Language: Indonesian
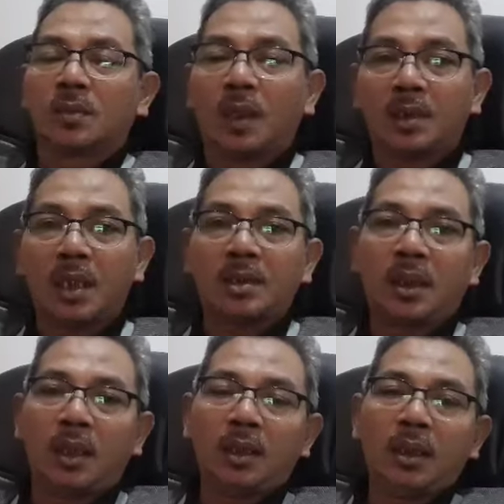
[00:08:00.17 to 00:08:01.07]
sebangsa
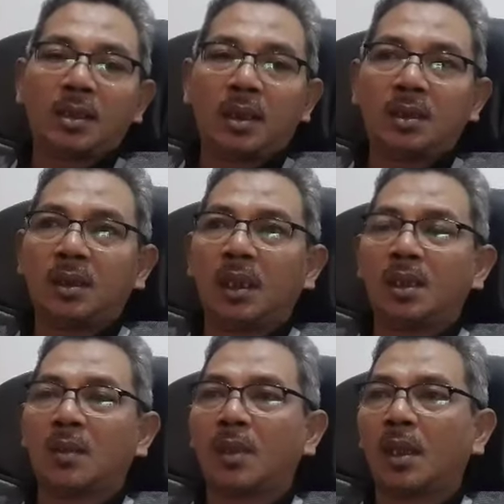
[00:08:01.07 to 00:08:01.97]
setanah air yang saya cintai,
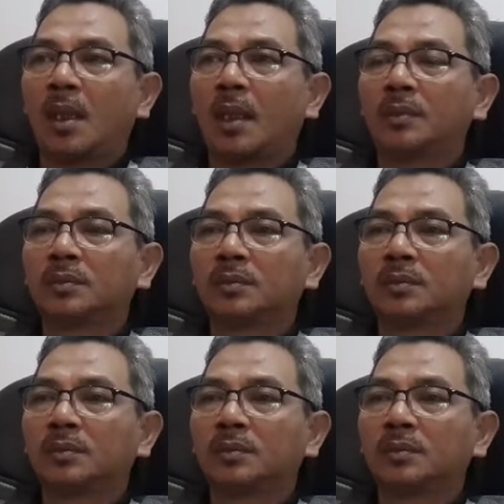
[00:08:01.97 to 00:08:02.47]
saya banggakan.